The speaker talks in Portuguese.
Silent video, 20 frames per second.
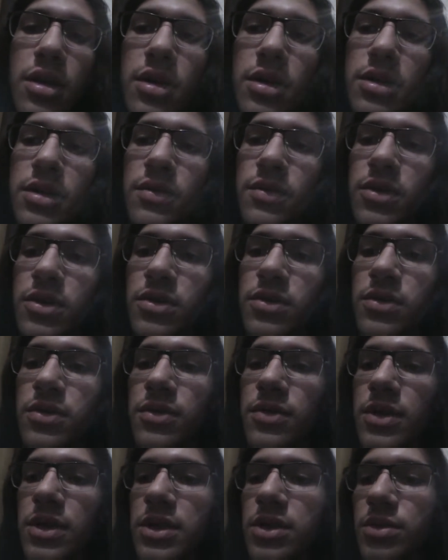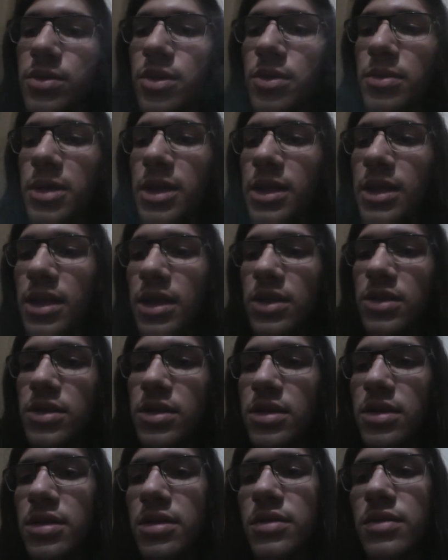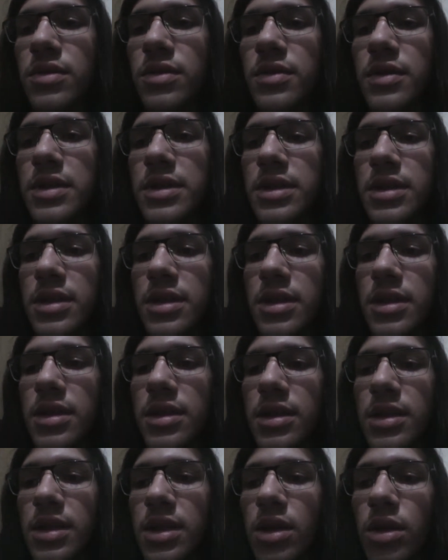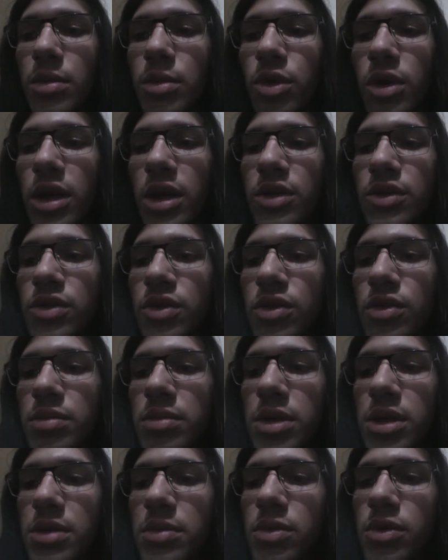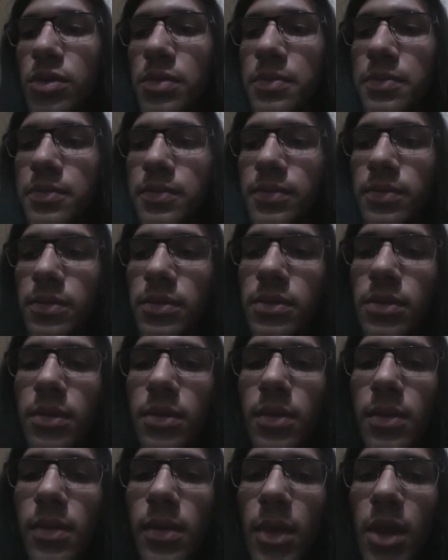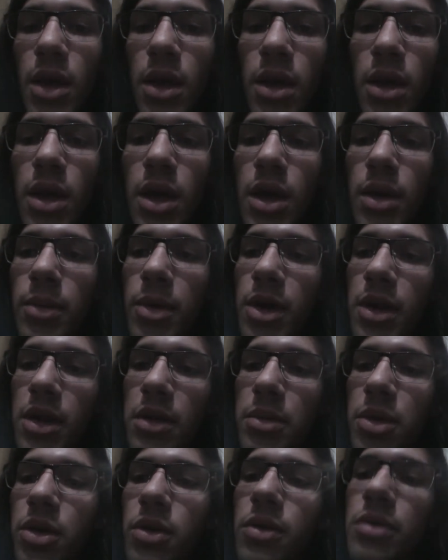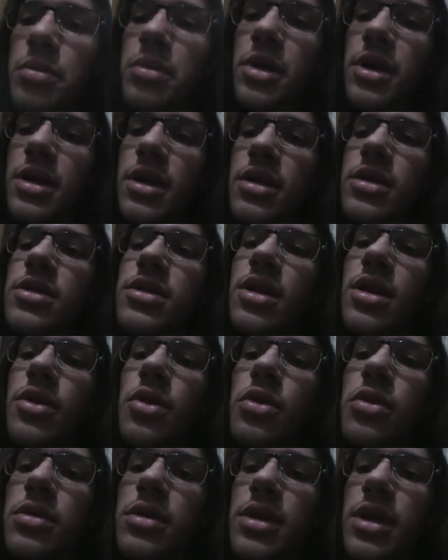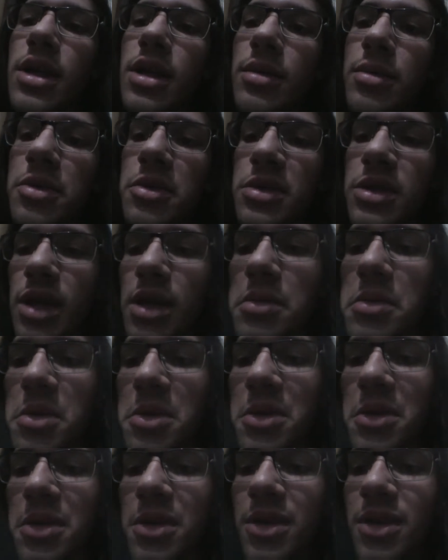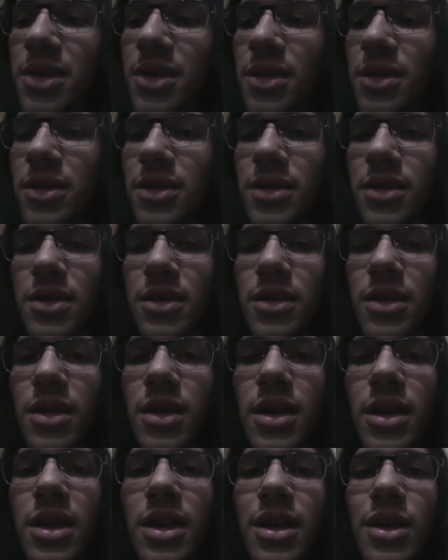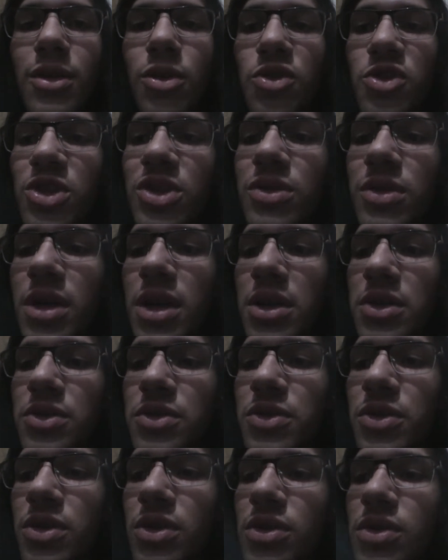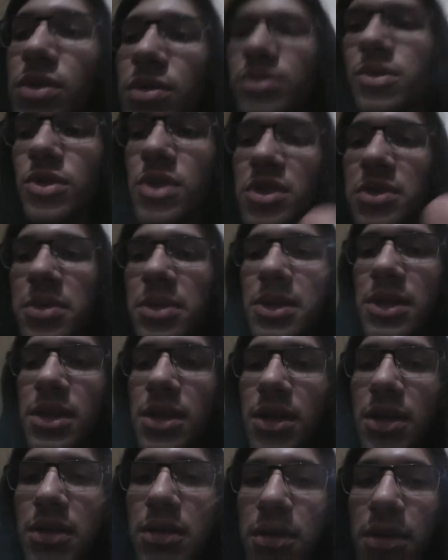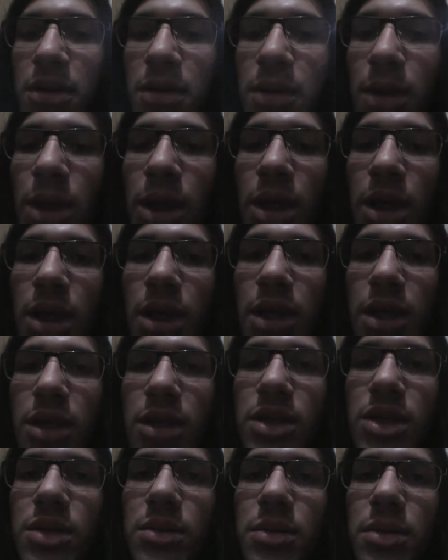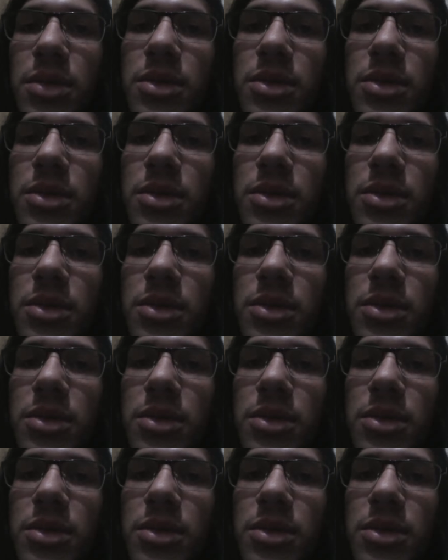esse vídeo vai ser uma homenagem que eu vou fazer ao meu cachorro Bibo. Para quem me acompanha já há algum tempo, sabe que eu tinha um cachorro muito especial que